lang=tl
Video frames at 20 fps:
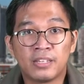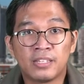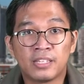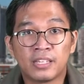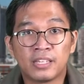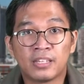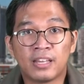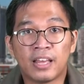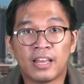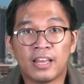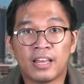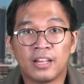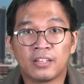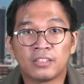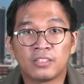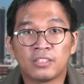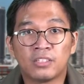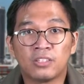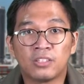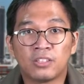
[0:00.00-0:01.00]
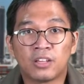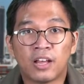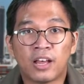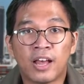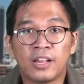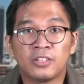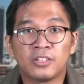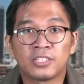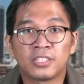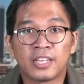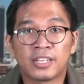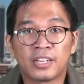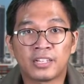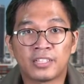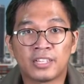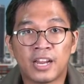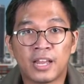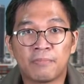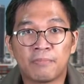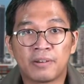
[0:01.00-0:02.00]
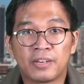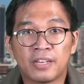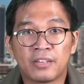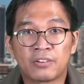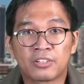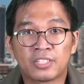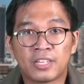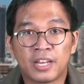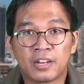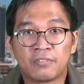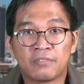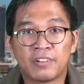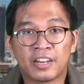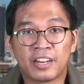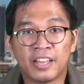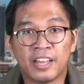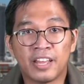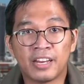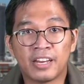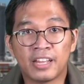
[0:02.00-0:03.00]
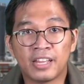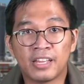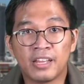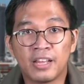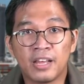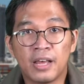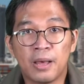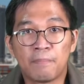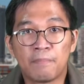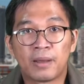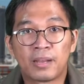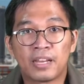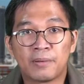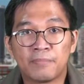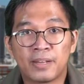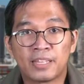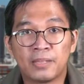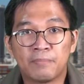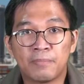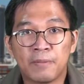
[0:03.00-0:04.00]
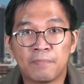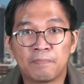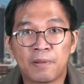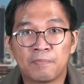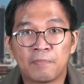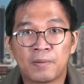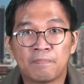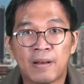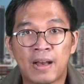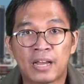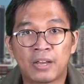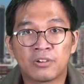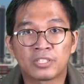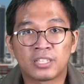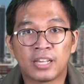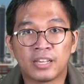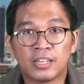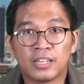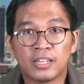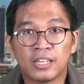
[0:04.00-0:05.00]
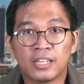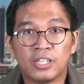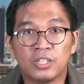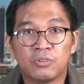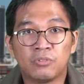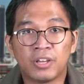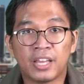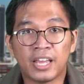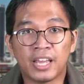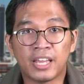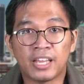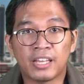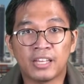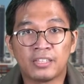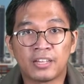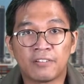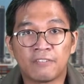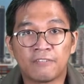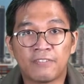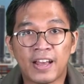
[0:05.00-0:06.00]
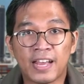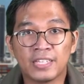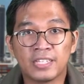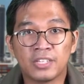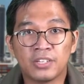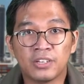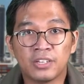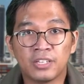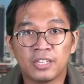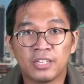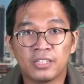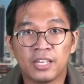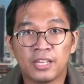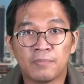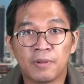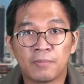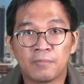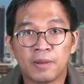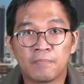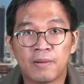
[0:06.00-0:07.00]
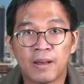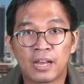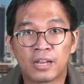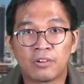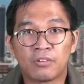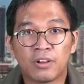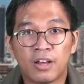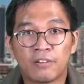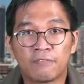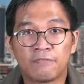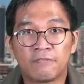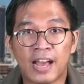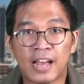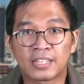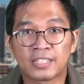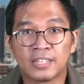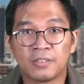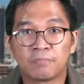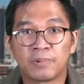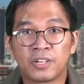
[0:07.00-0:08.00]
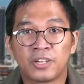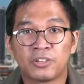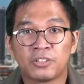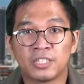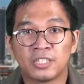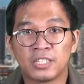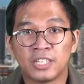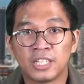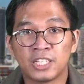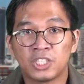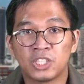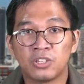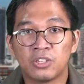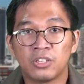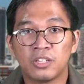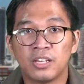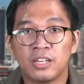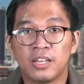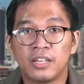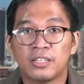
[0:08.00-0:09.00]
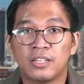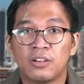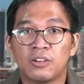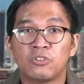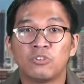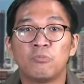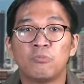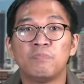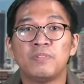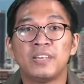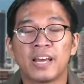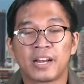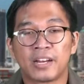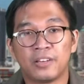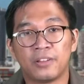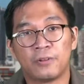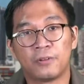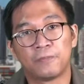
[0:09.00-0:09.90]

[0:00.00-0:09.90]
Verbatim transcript: ni Health Undersecretary Maria Rosario Vergere, bagamat may pagbabago sa EUA ng Pfizer, hindi magbabago ang vaccine prioritization ng gobyerno.